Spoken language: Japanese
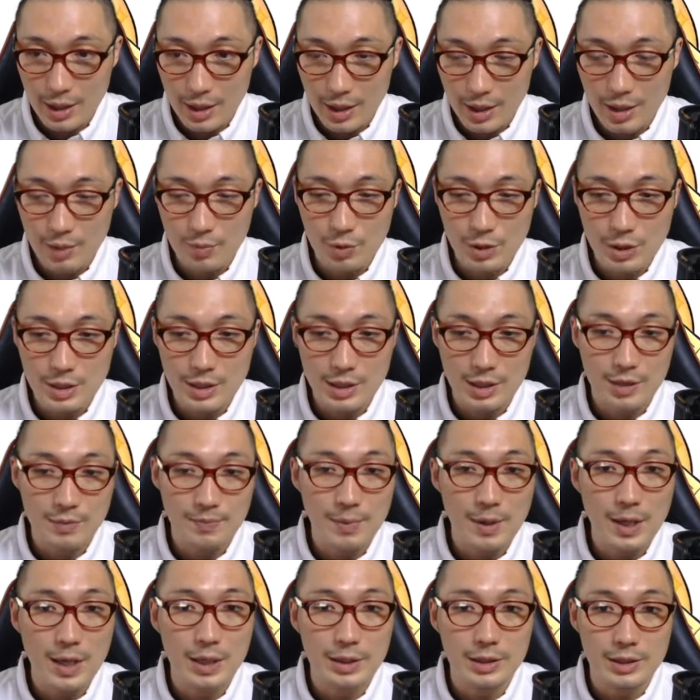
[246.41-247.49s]
えー、紫
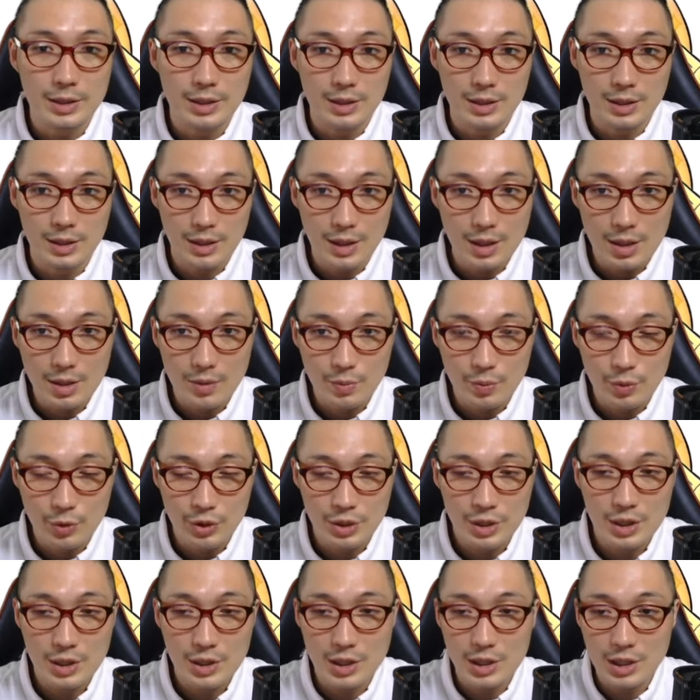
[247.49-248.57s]
パーティーでもう
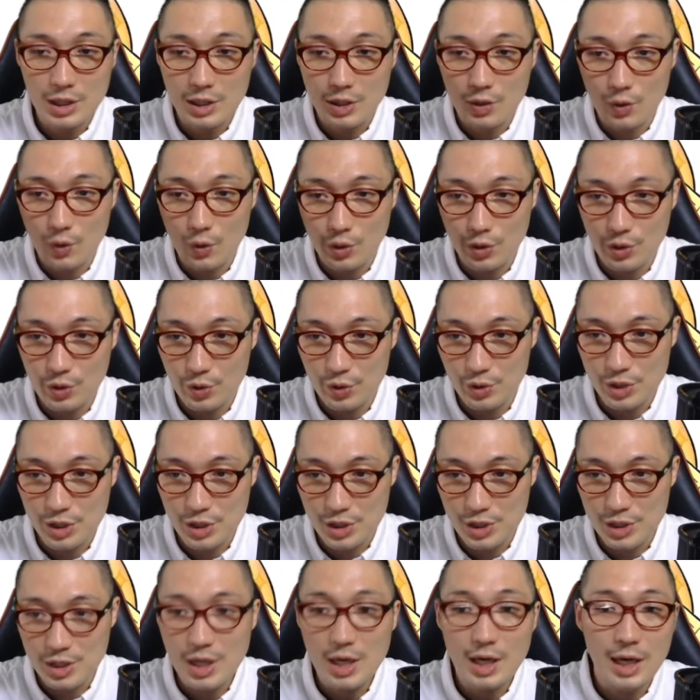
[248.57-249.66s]
一気にゴリ押し
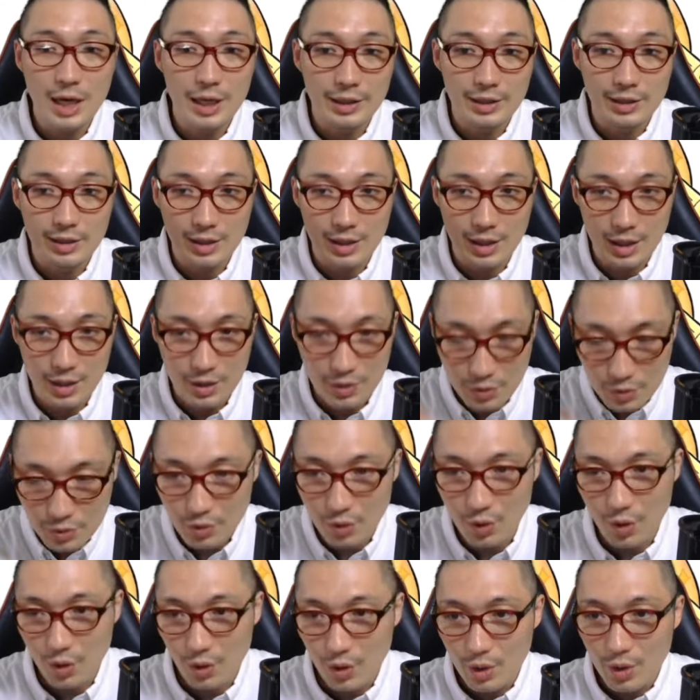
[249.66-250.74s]
して勝っていくと
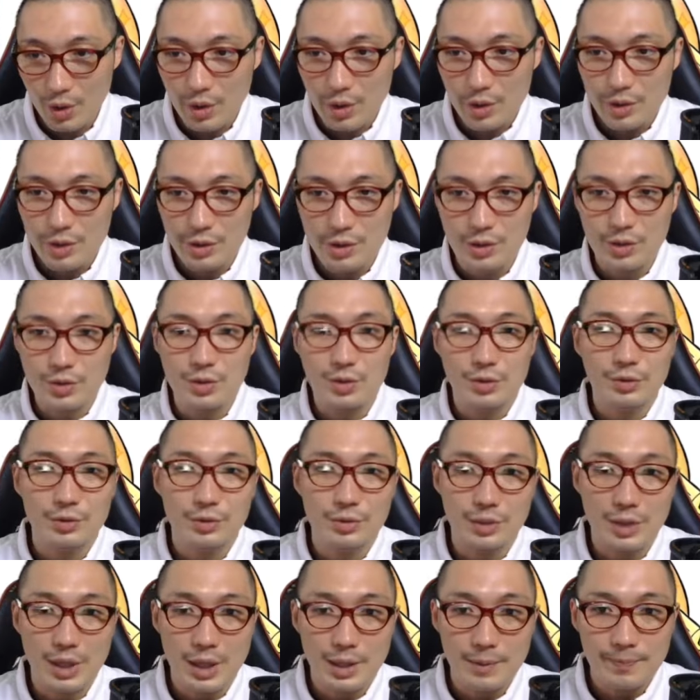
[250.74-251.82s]
いうこと
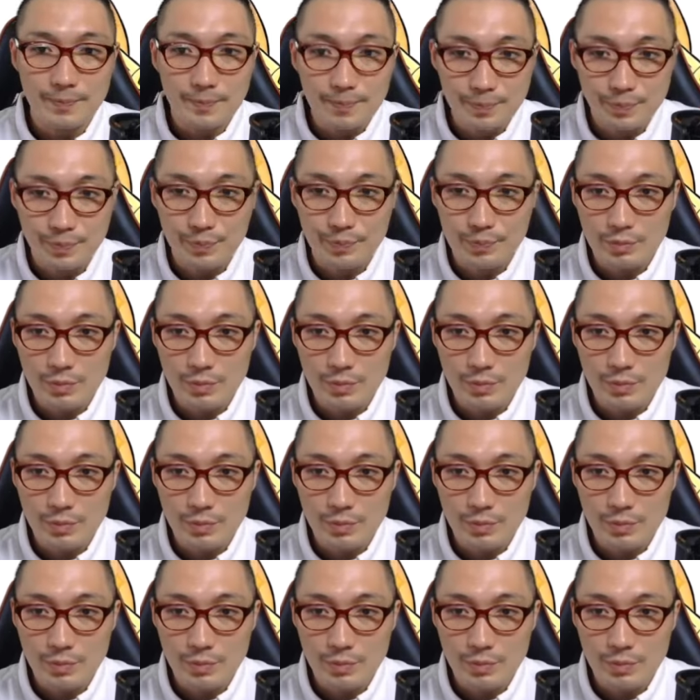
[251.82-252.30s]
で、うん。